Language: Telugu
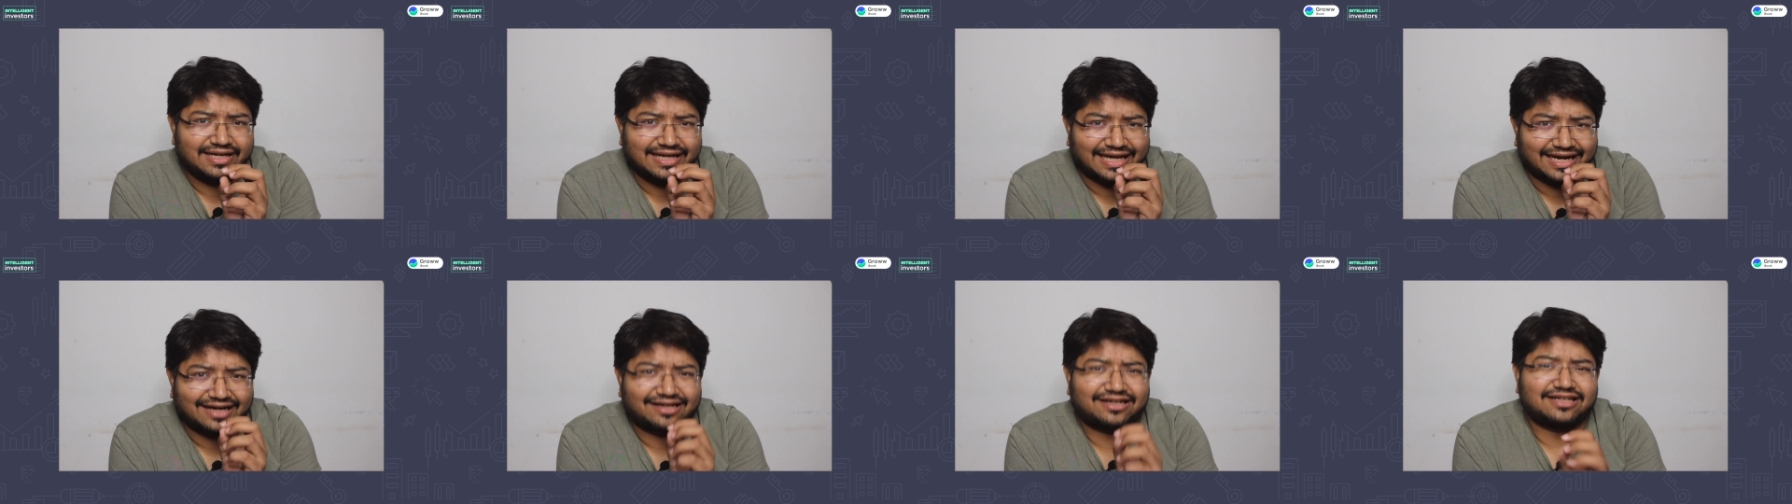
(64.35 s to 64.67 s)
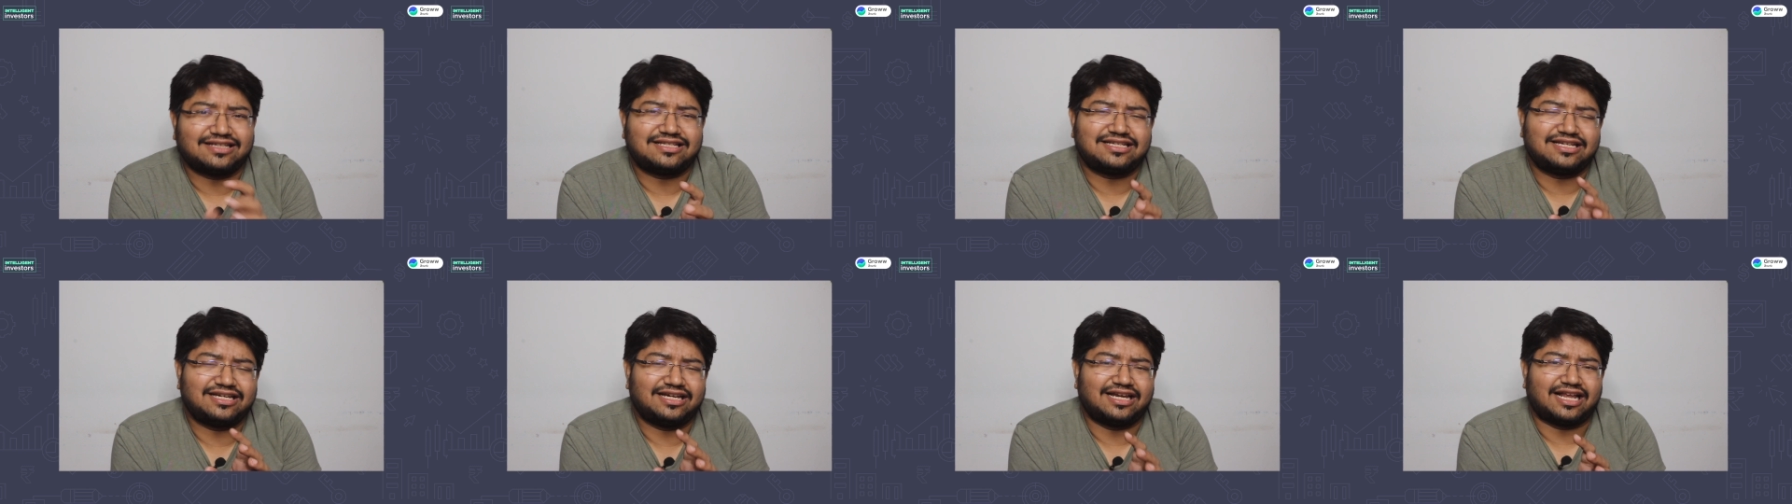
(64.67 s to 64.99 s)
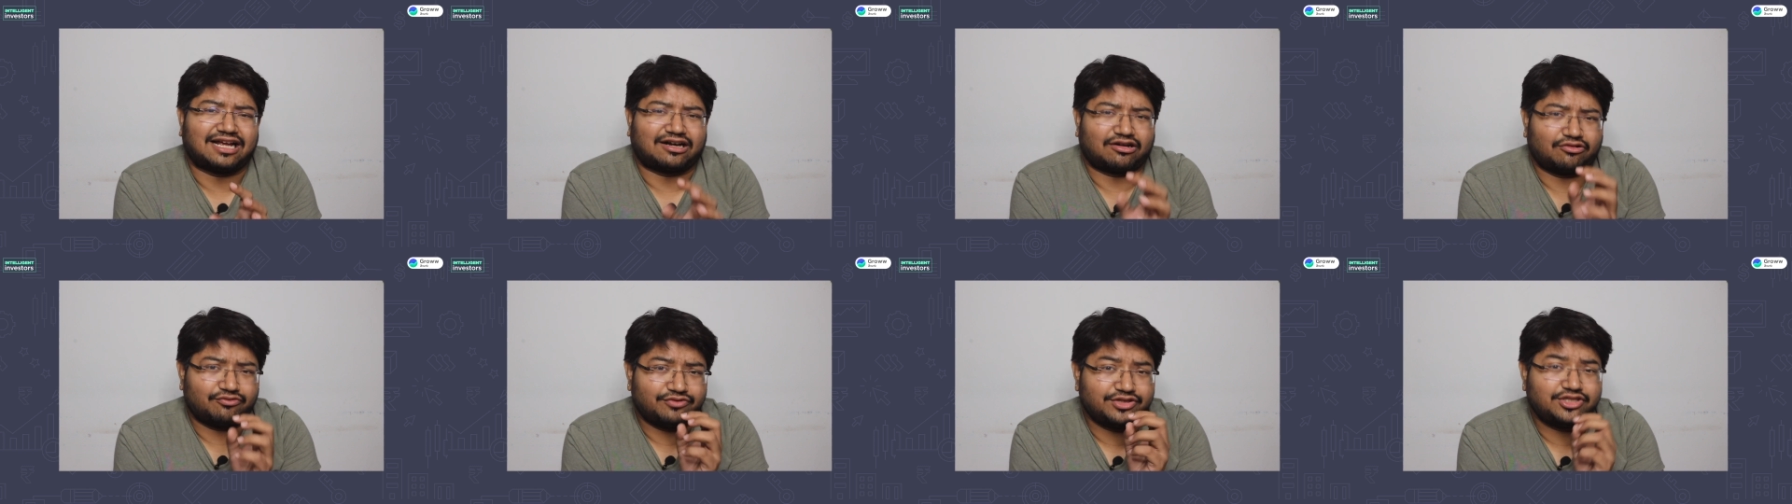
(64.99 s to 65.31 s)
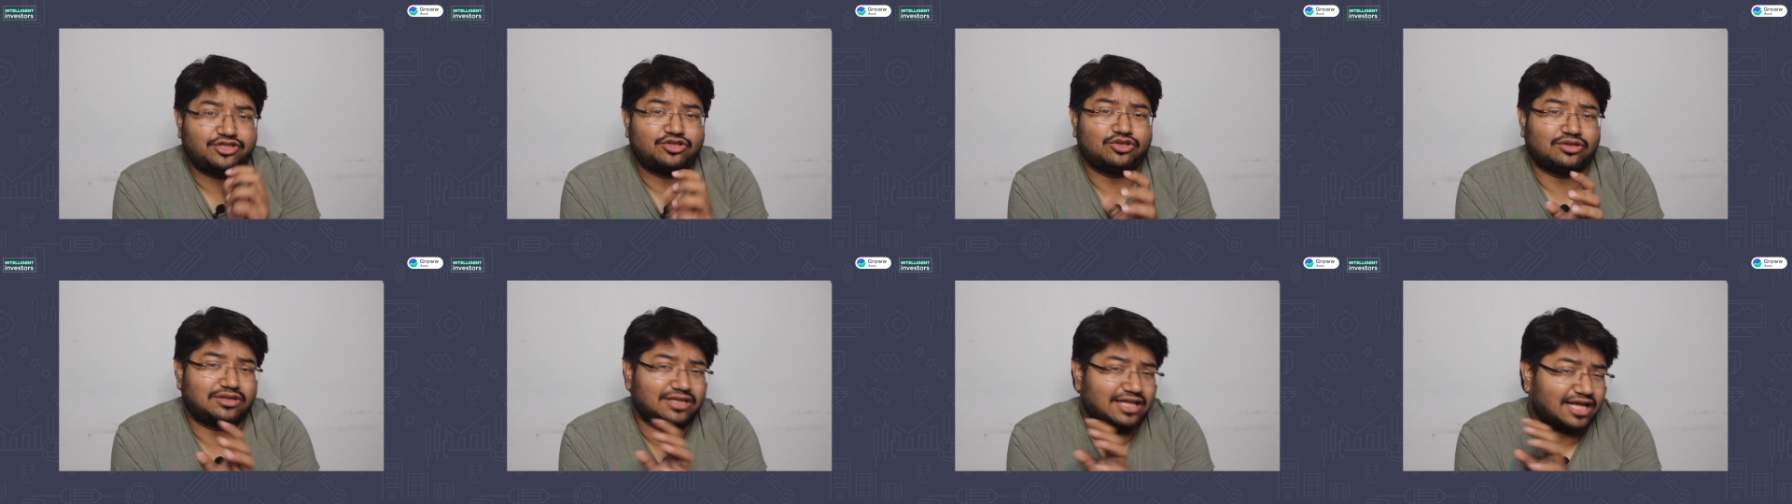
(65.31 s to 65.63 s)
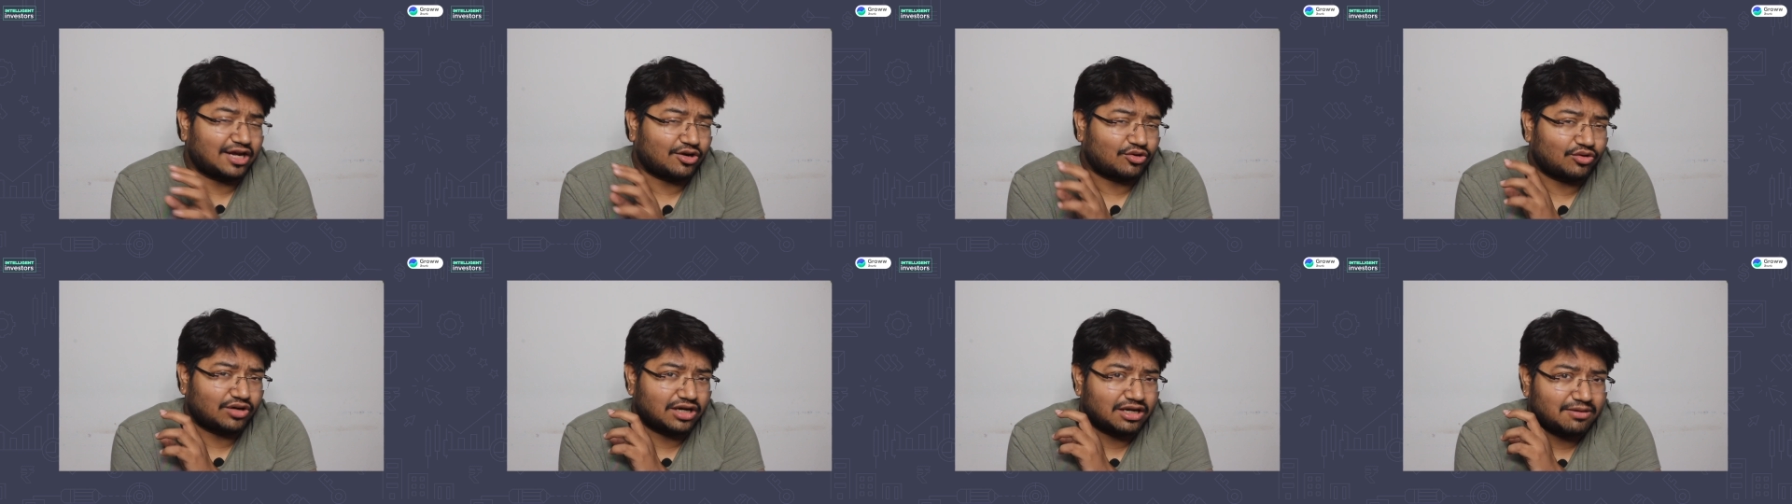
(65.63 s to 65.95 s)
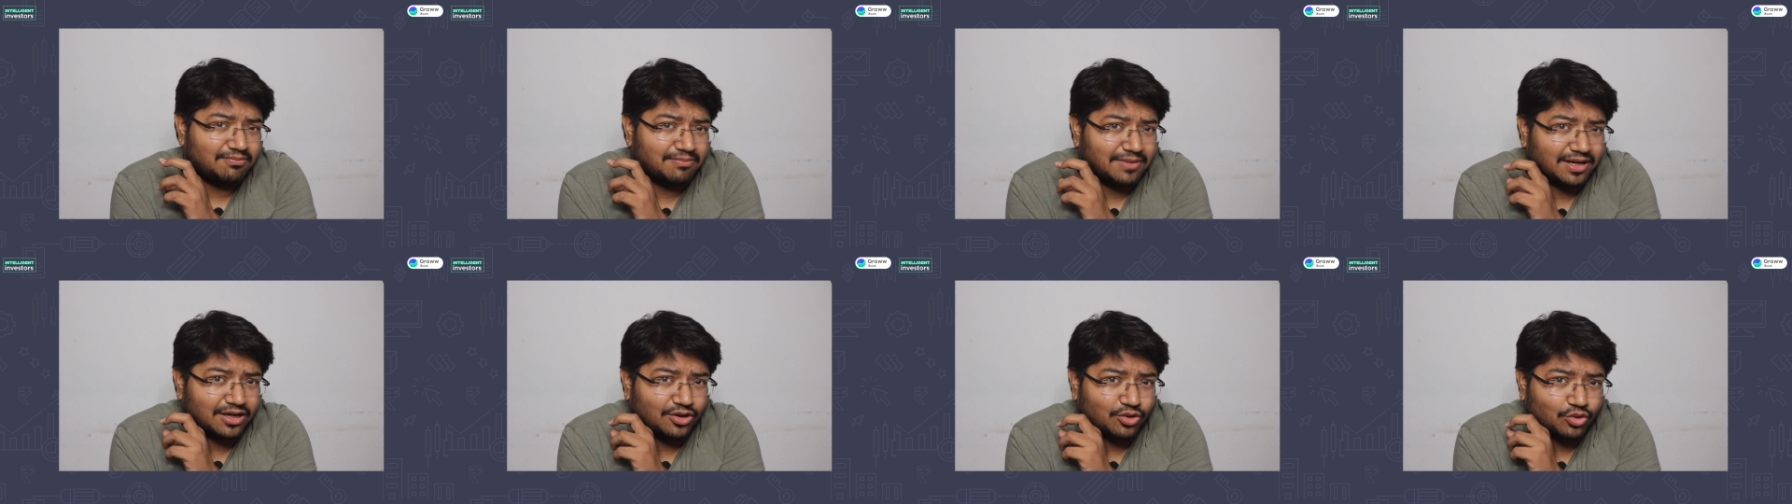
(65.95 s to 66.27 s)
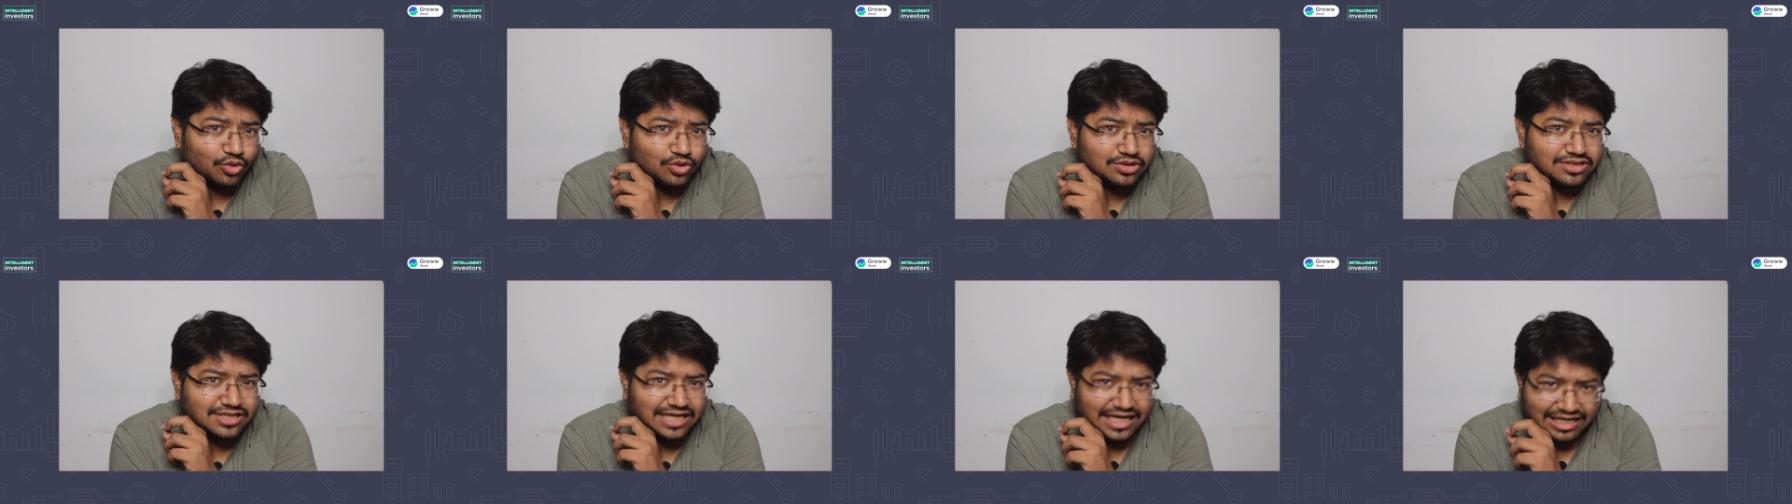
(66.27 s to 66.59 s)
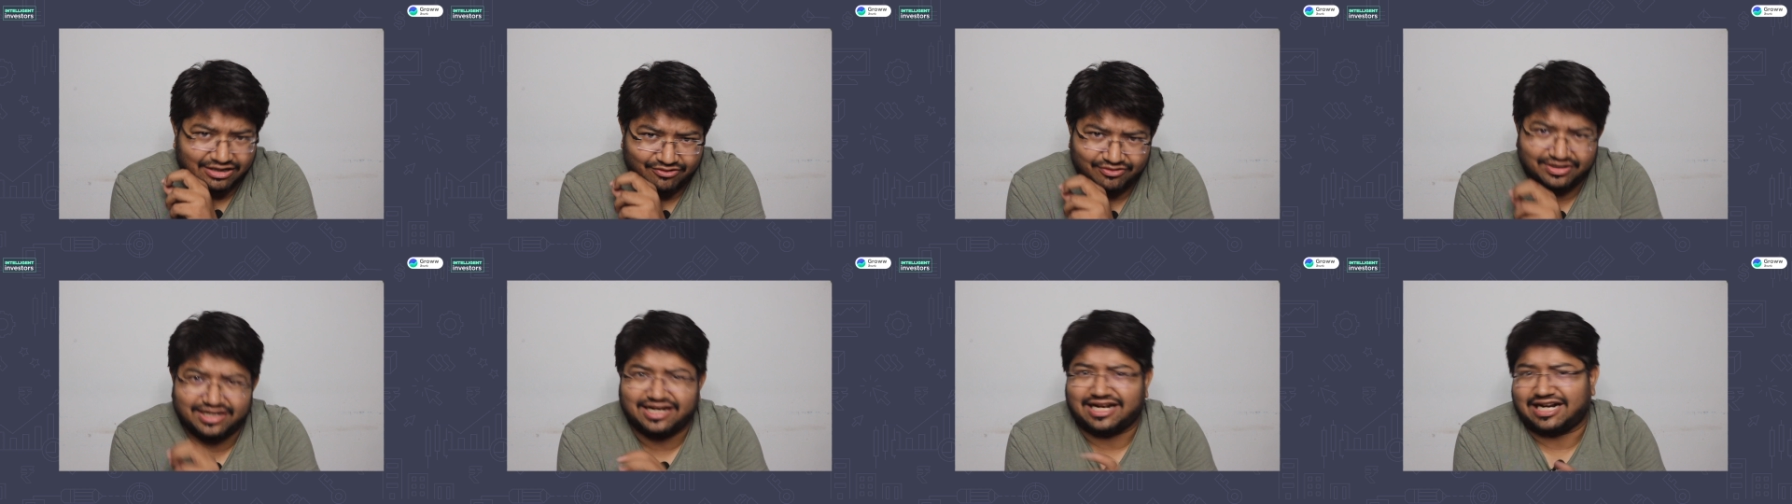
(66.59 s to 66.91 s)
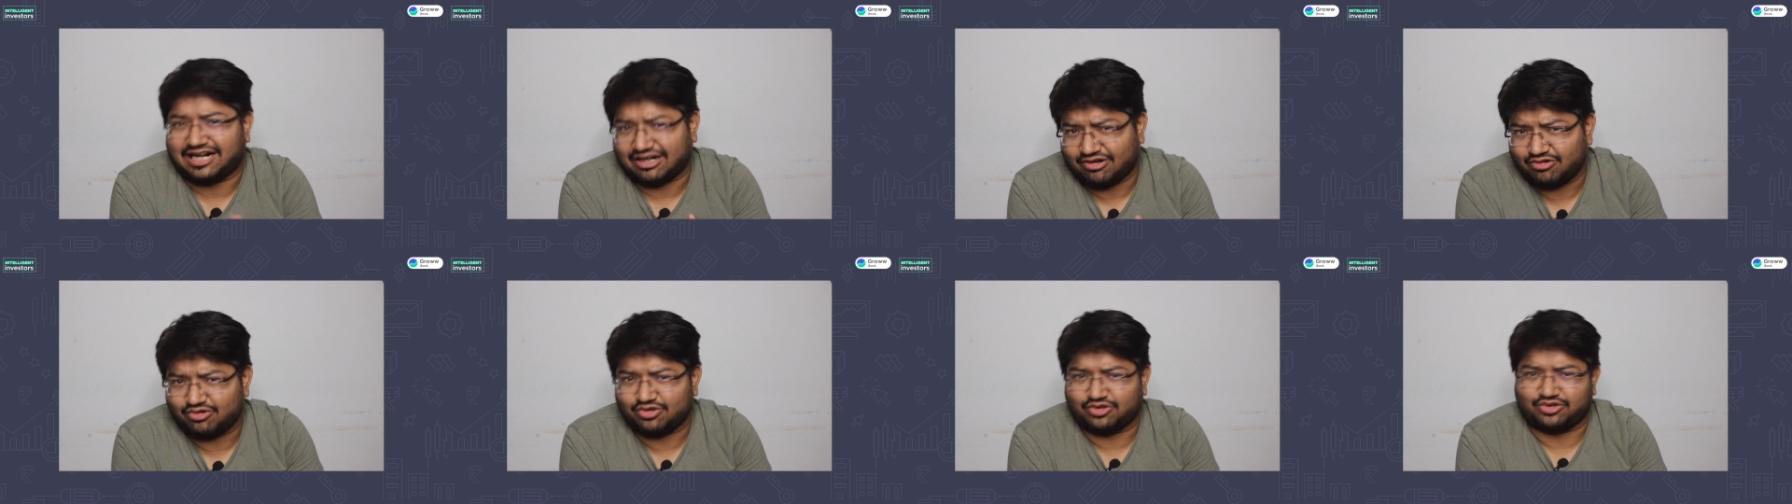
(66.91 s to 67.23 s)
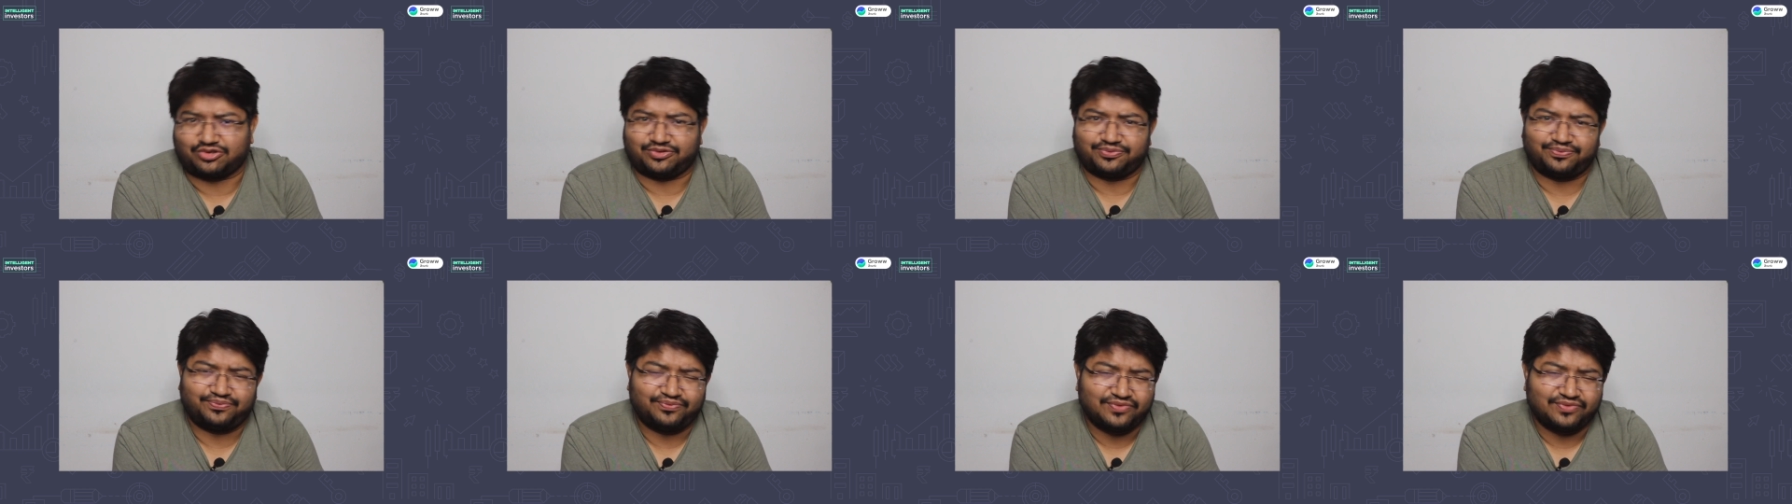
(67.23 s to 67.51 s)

ఎలక్ట్రిసిటీ లేకుండా విద్యుత్ లేకుండా మన రోజు గడవనే గడవదు